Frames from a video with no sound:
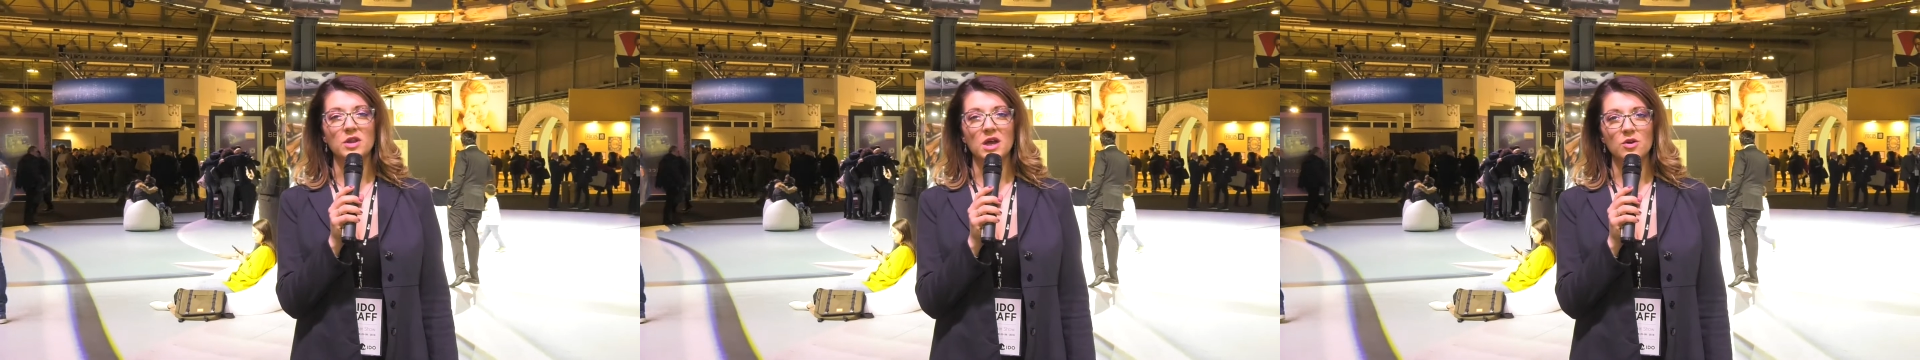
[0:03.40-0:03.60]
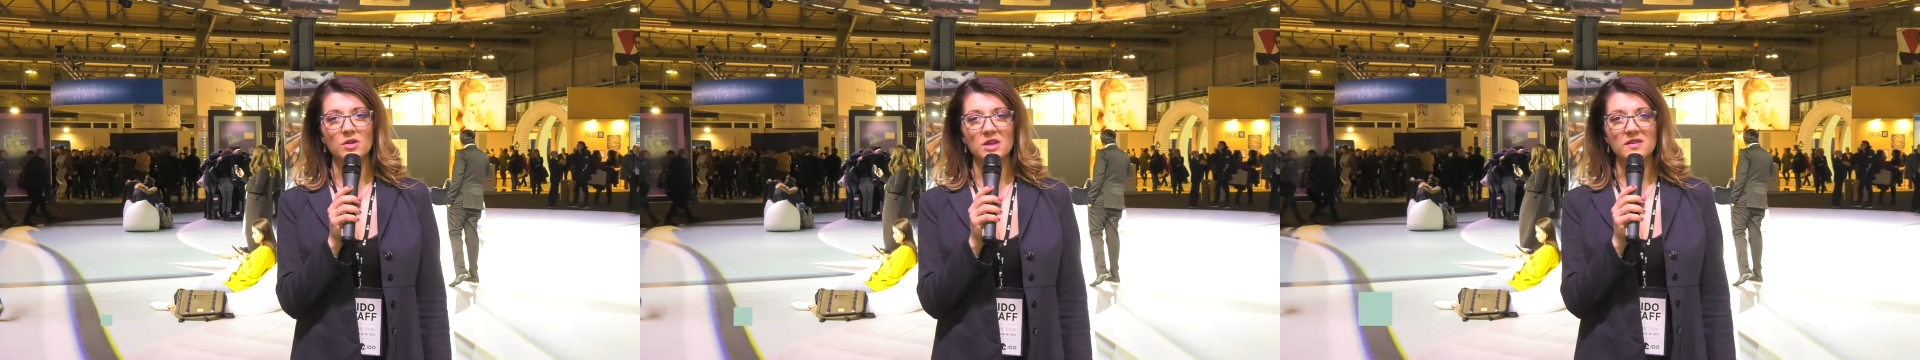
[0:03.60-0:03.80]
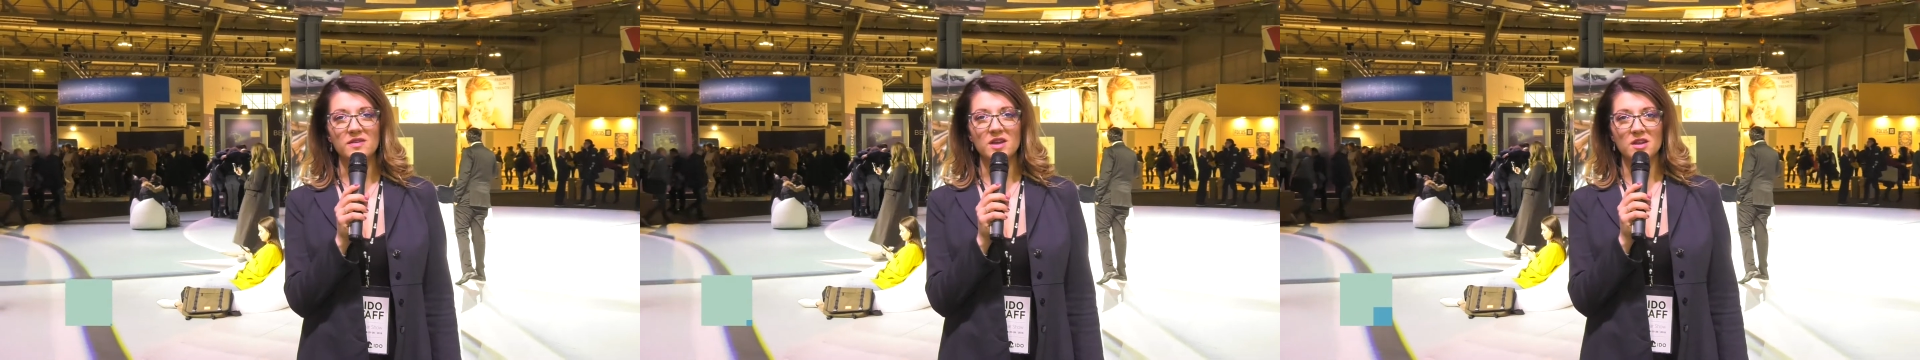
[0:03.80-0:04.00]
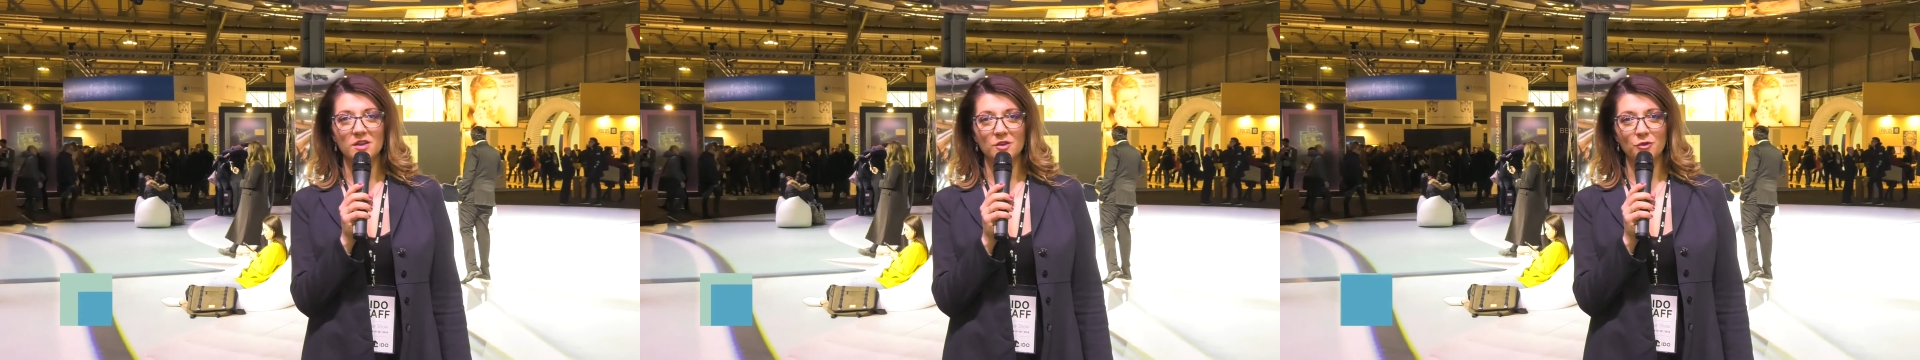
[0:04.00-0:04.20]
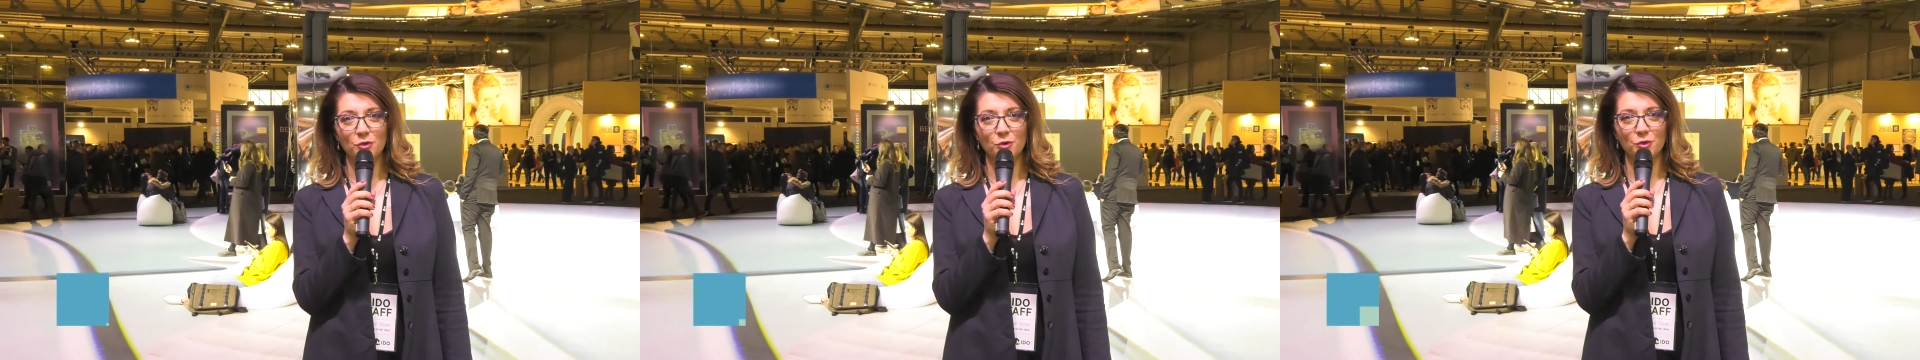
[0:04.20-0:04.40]
Protagonista
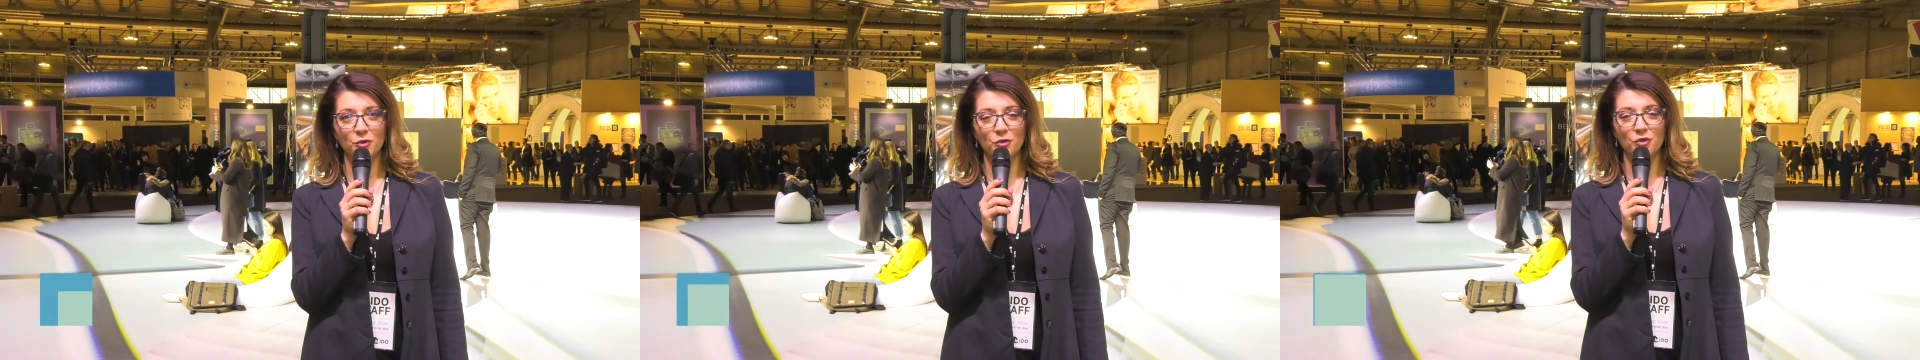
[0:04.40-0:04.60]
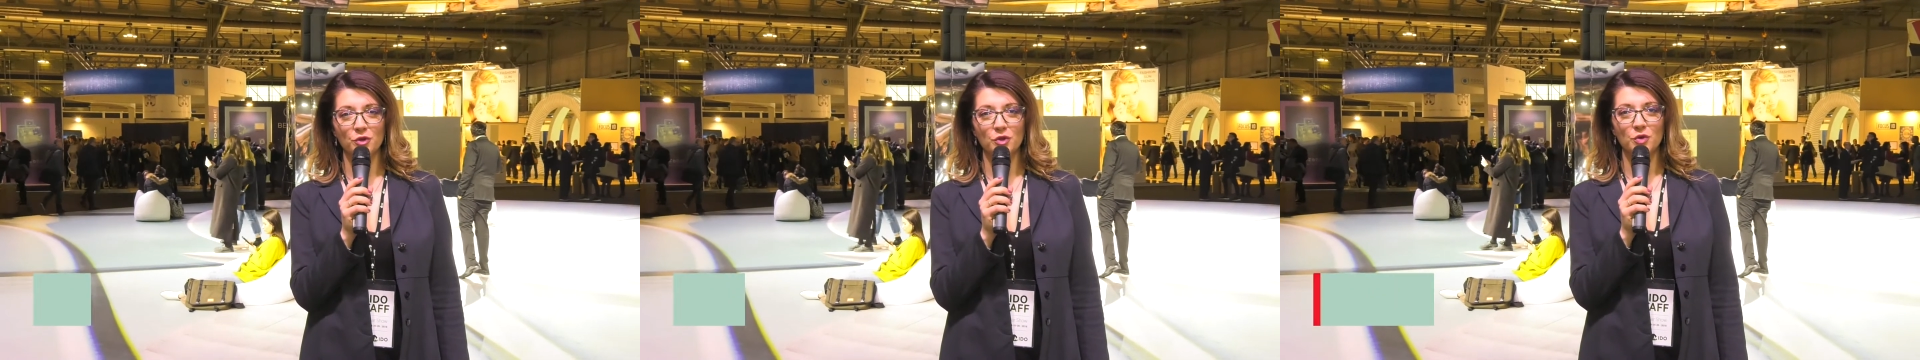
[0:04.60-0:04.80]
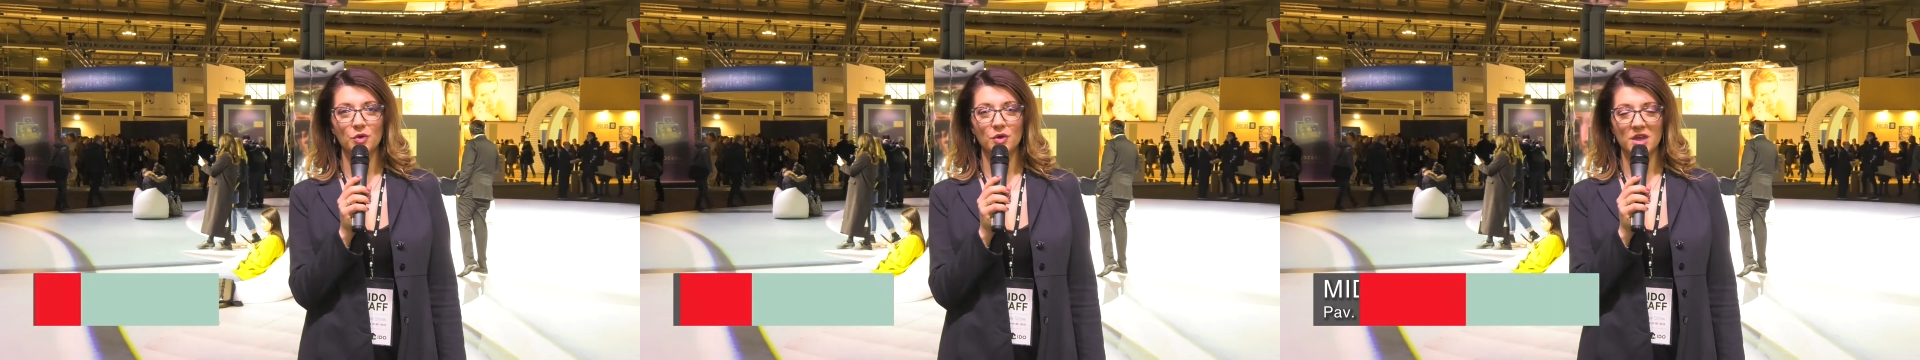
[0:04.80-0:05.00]
indiscusso di un